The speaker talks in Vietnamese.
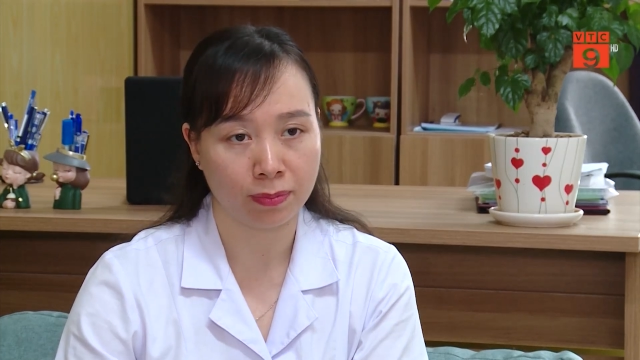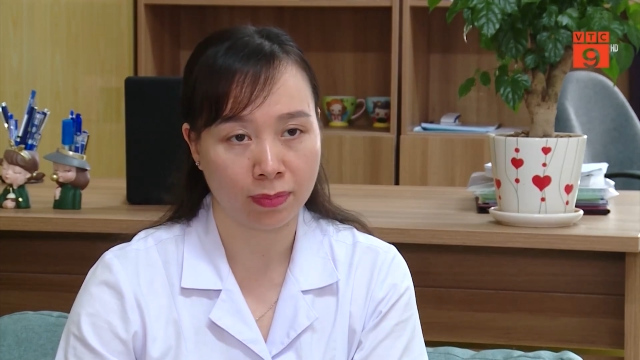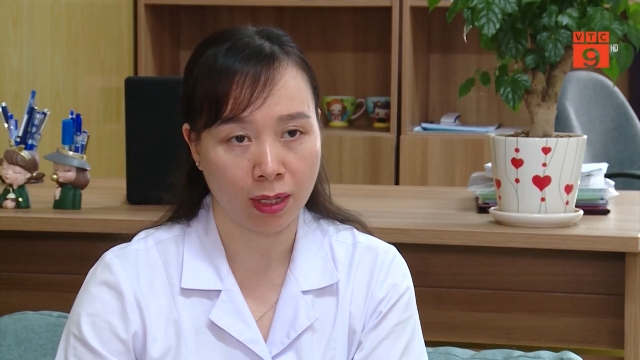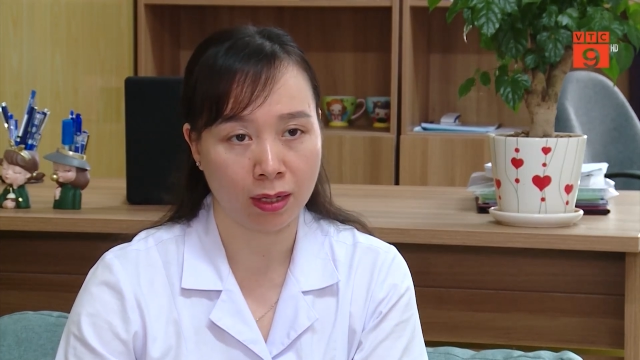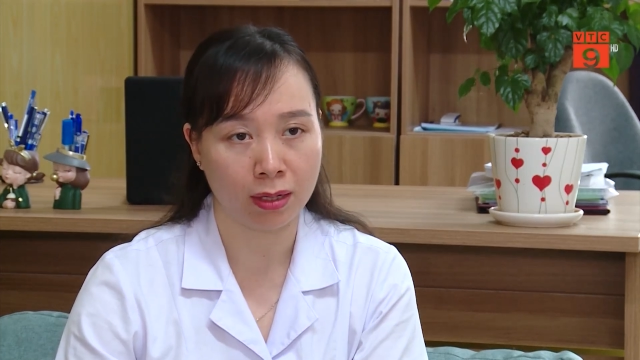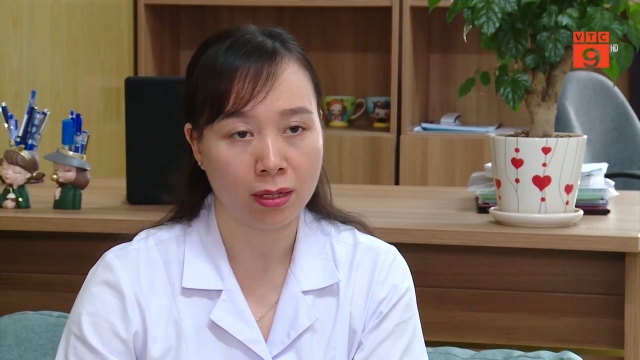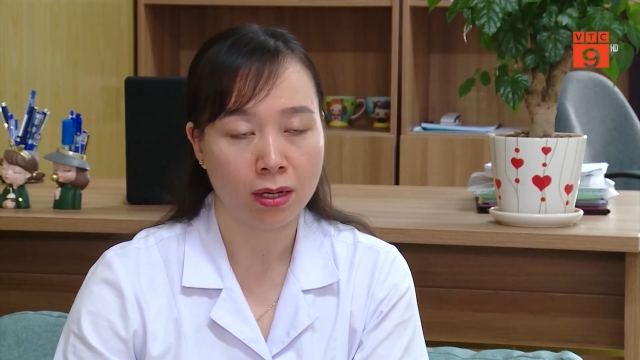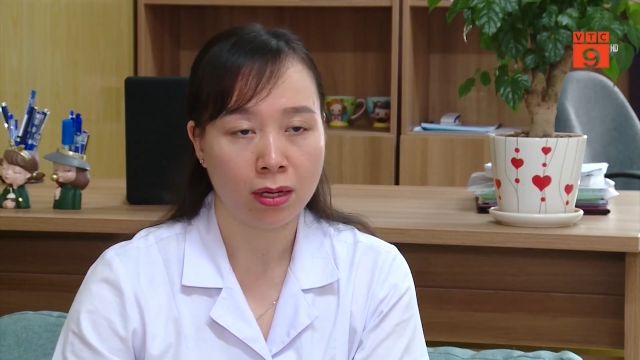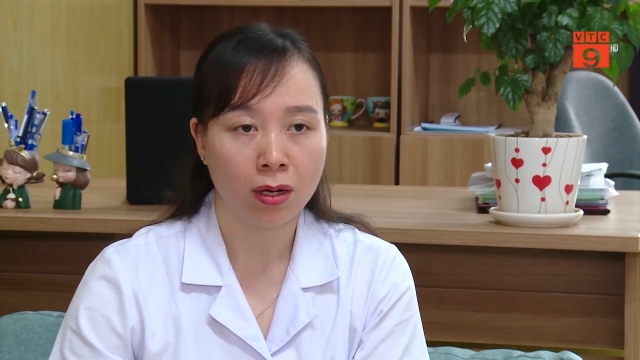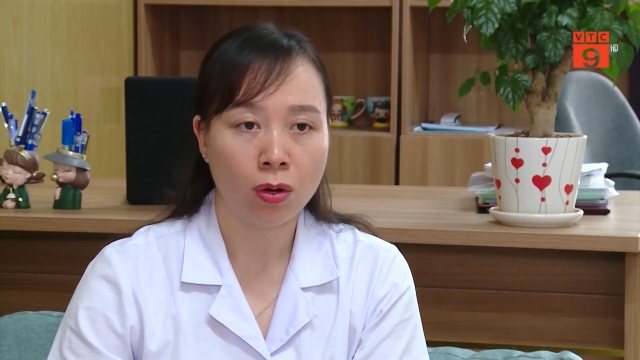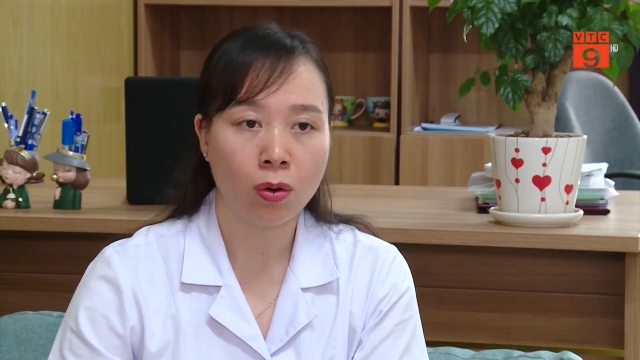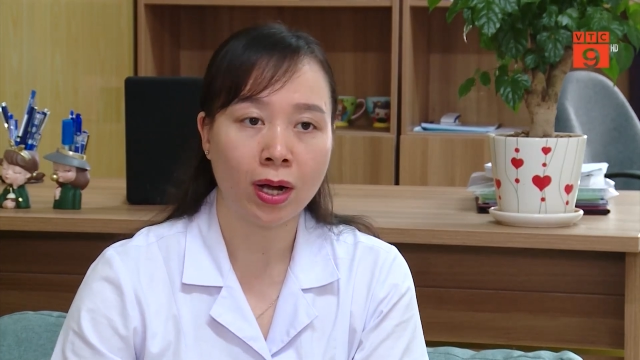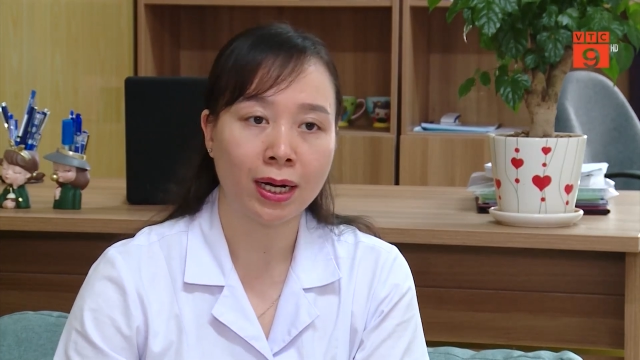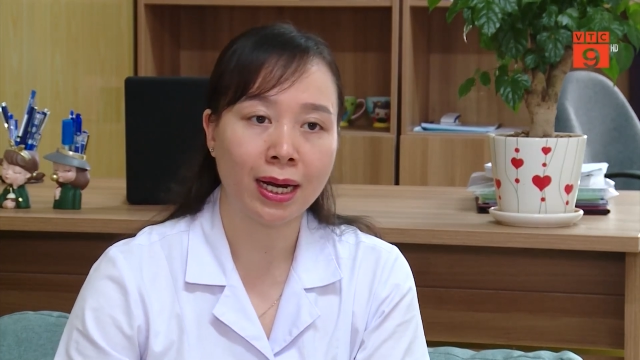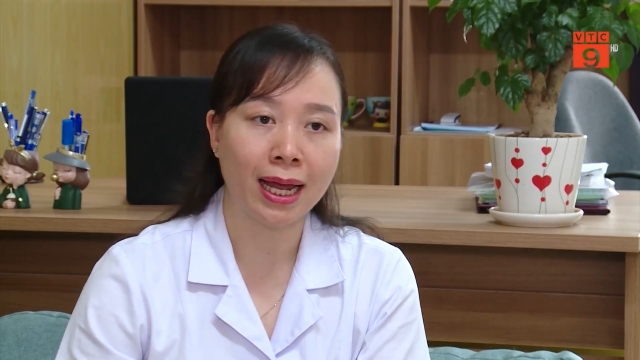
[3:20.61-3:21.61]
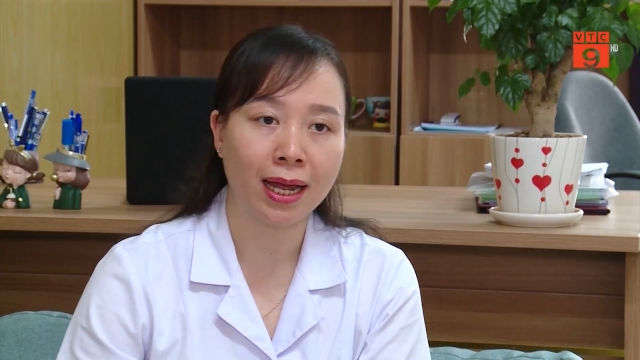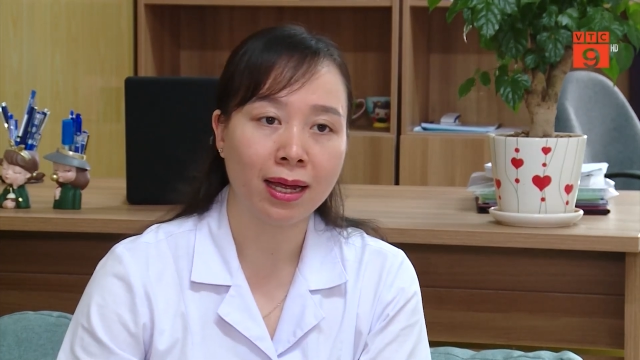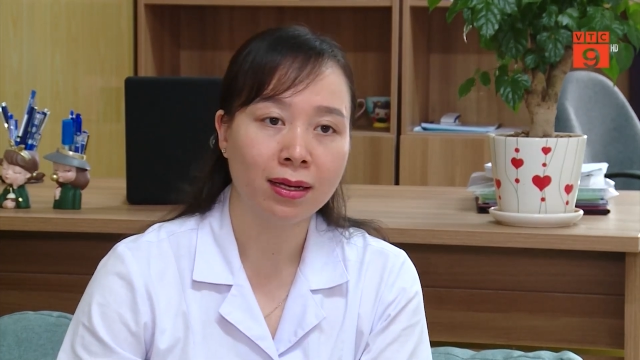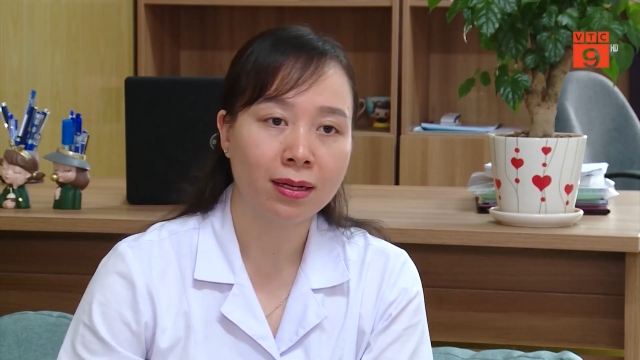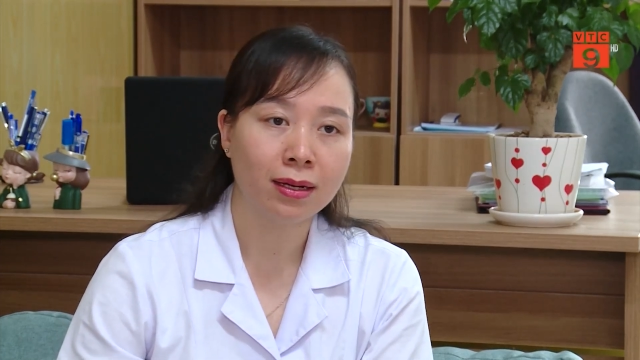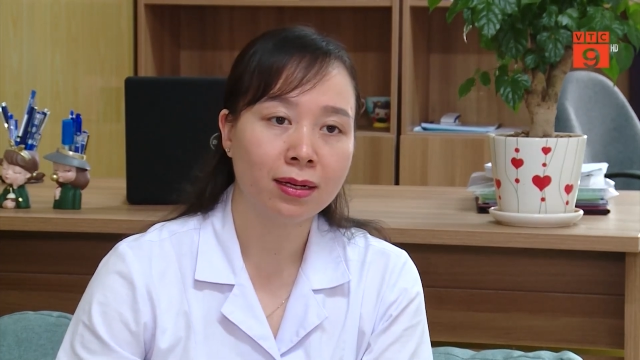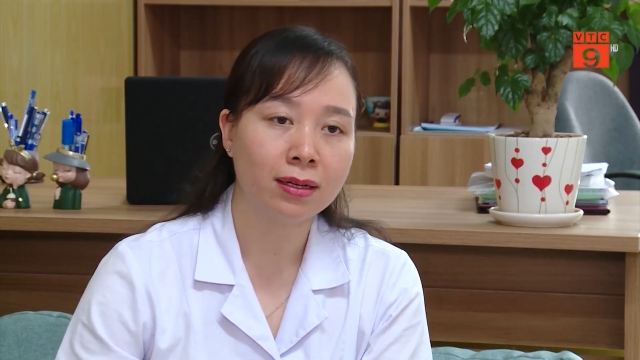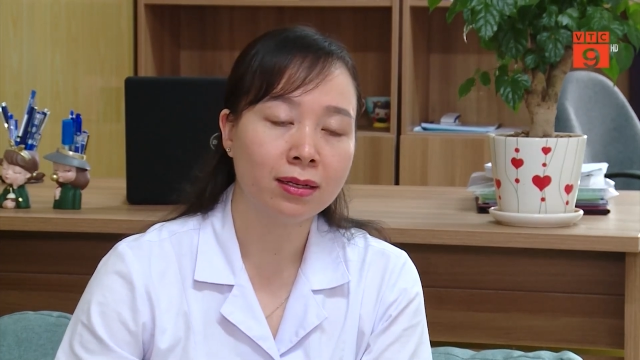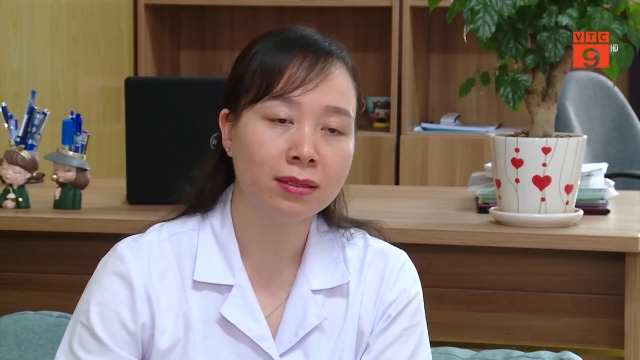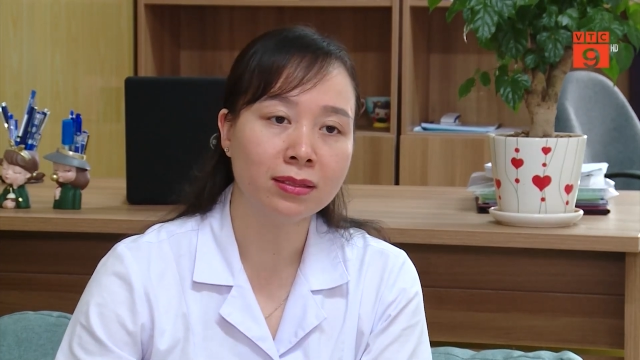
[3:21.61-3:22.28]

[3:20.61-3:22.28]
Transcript: đấy hoặc là uh,